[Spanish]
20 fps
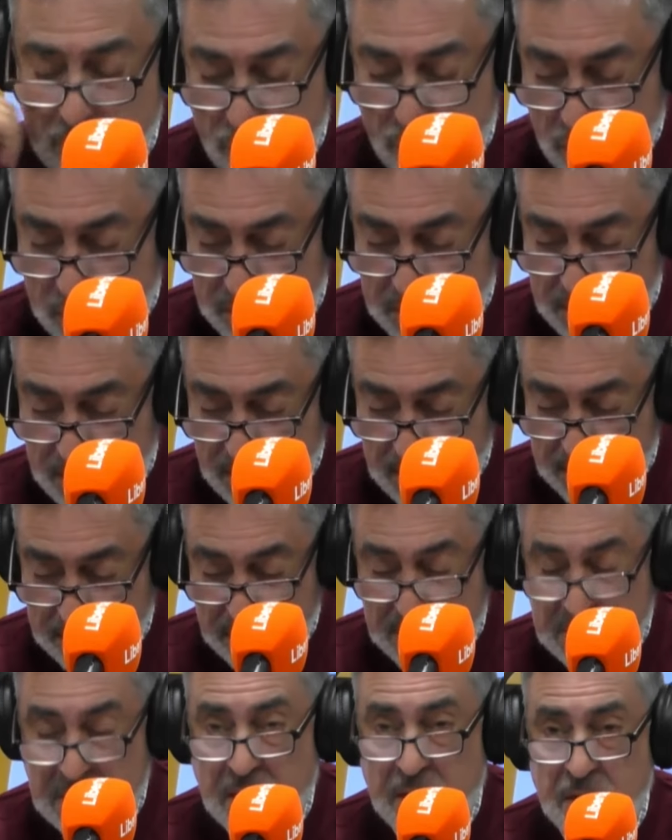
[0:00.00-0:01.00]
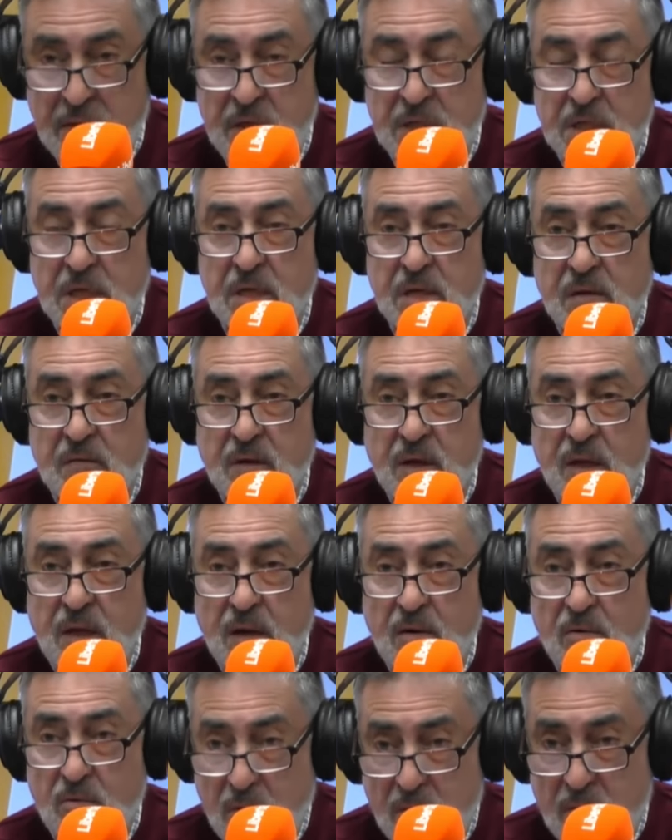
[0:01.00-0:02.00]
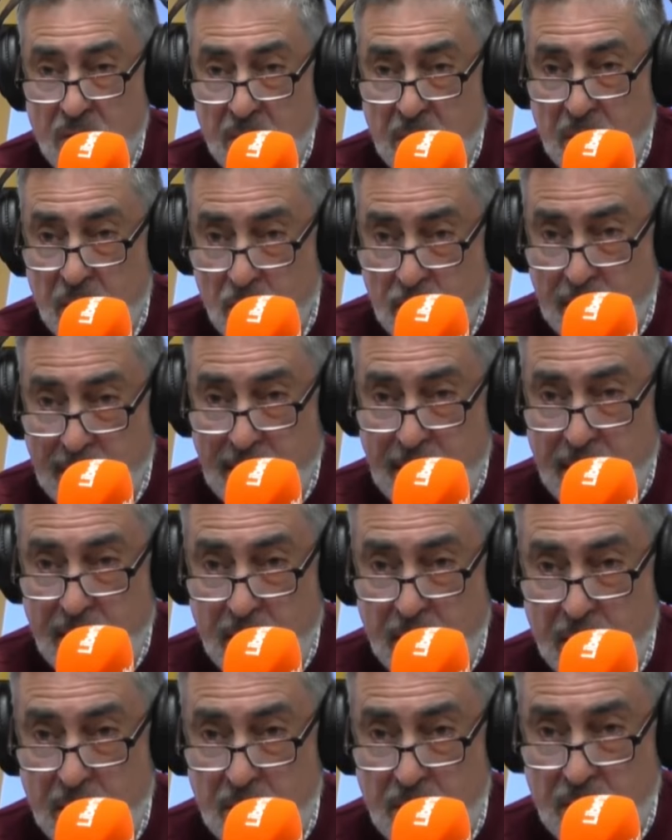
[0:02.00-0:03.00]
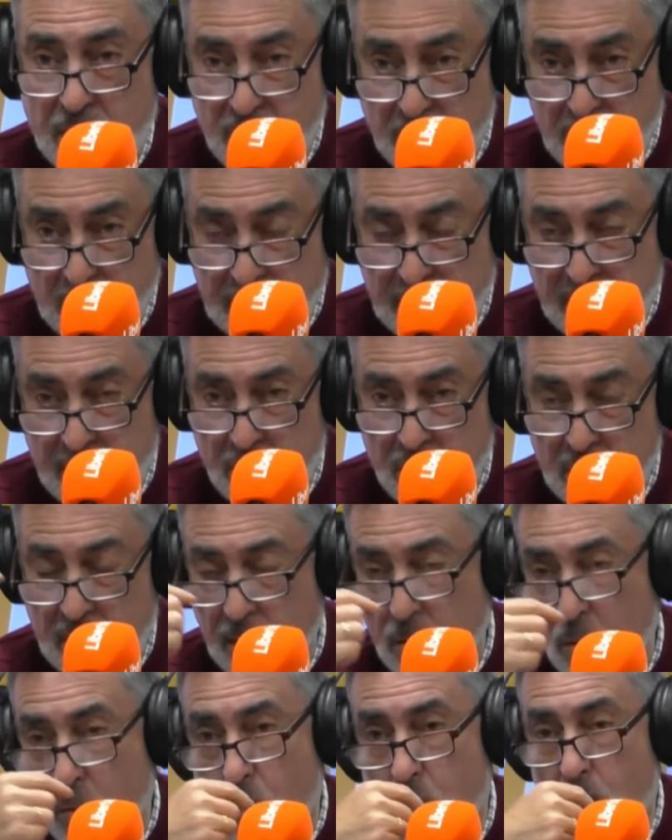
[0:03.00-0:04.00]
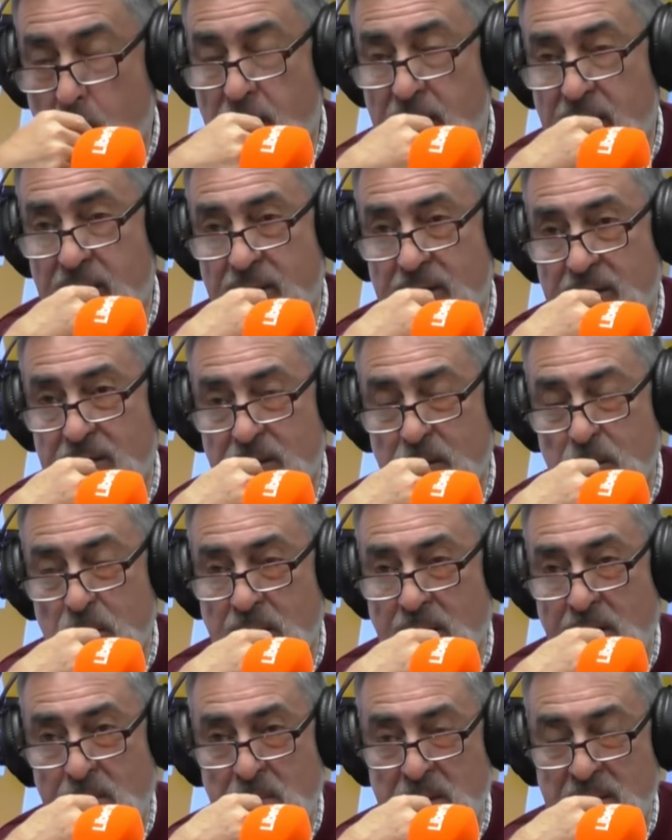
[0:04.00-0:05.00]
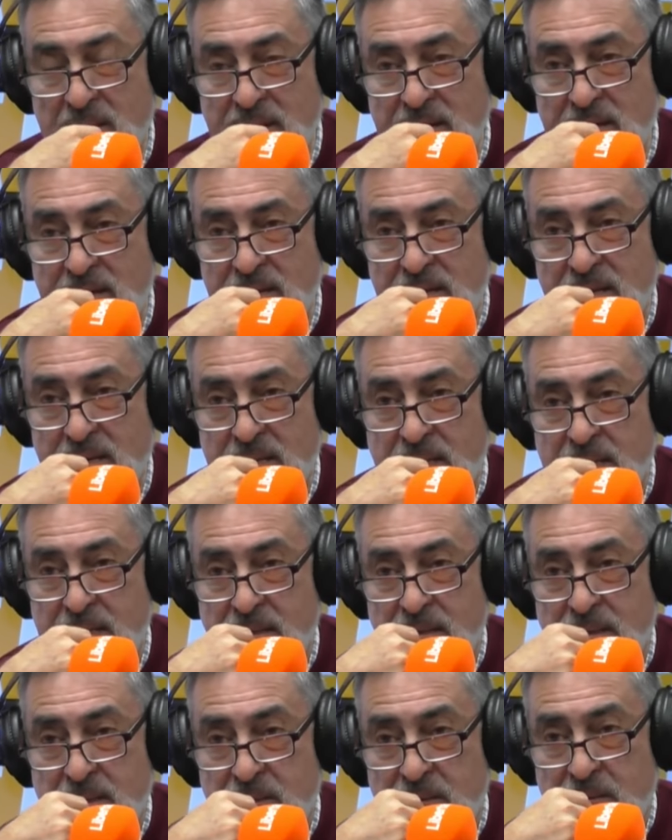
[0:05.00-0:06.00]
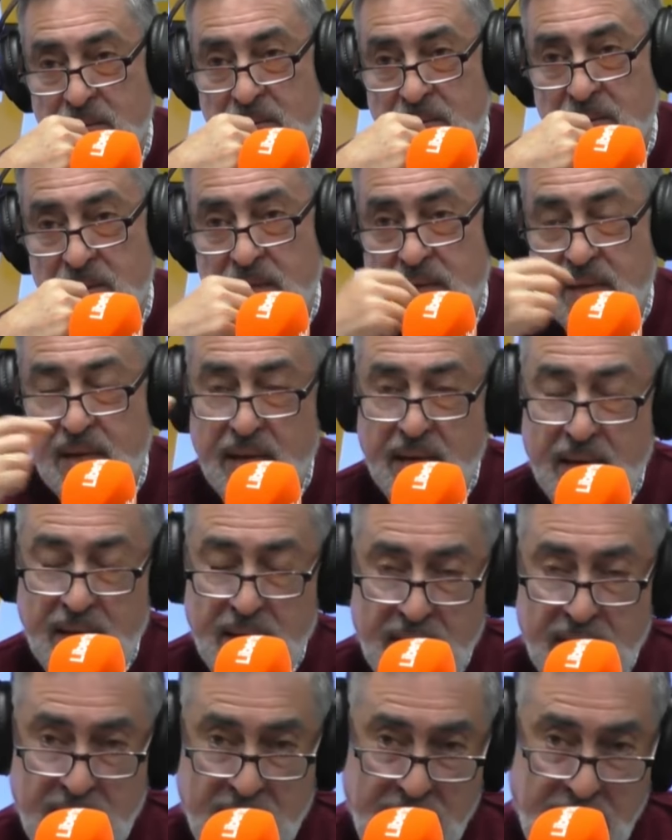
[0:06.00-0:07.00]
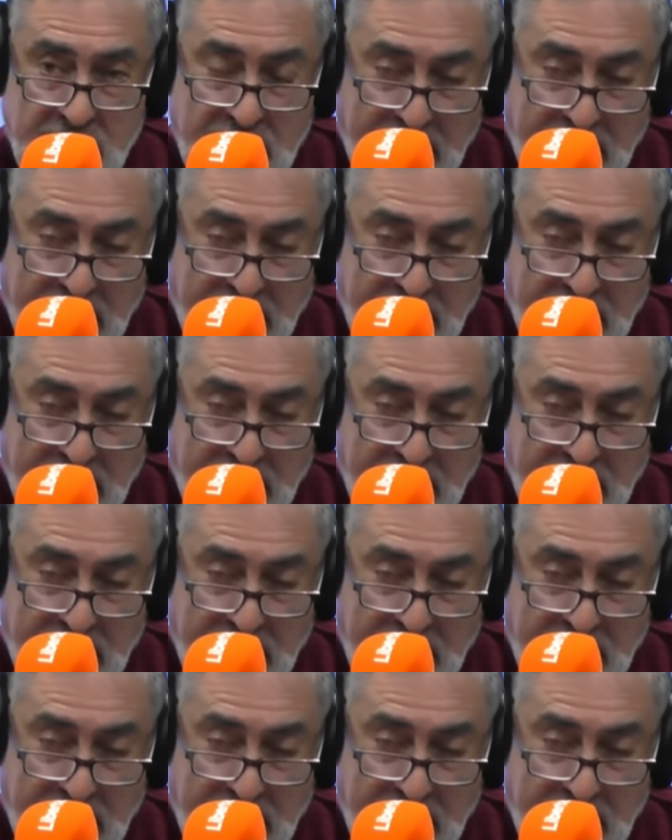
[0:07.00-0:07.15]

pues las mascarillas que se adquirieron encima no valían, encima quedaron arrumbadas en un almacén. En